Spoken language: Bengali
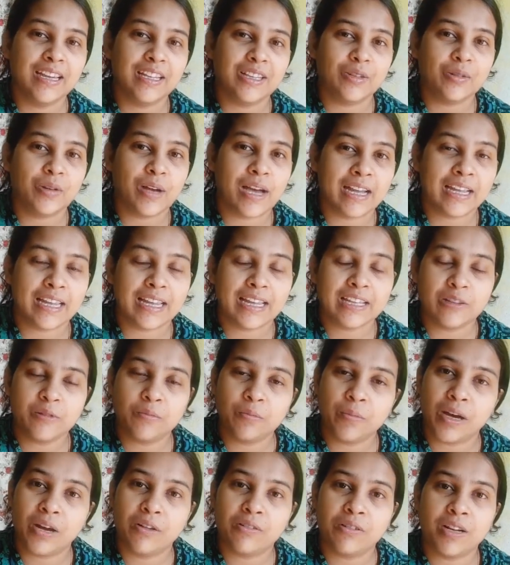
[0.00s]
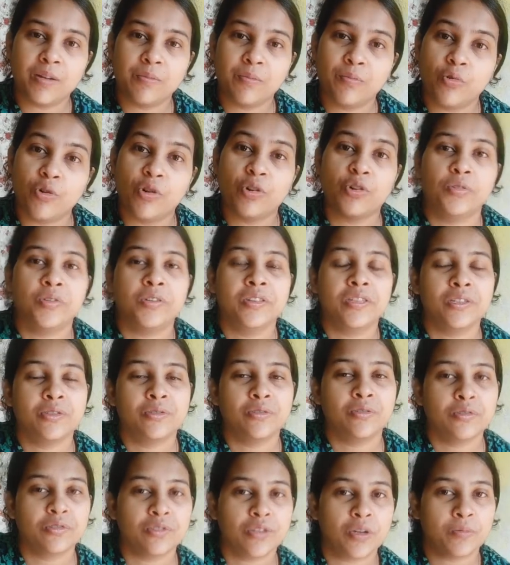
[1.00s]
তো আগে একদম বারোটার পর হয়ে যেত
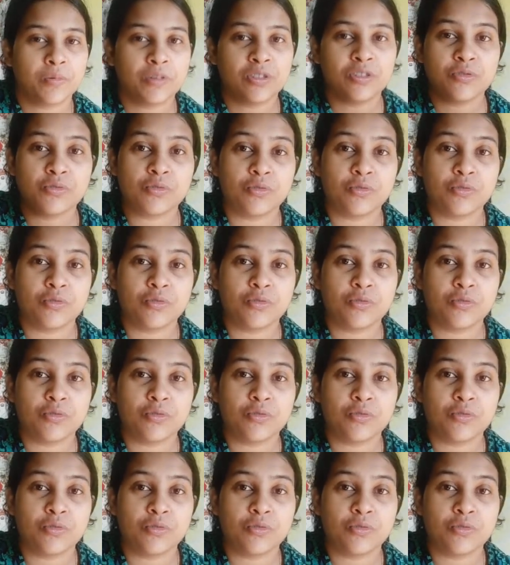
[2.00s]
সব কিছু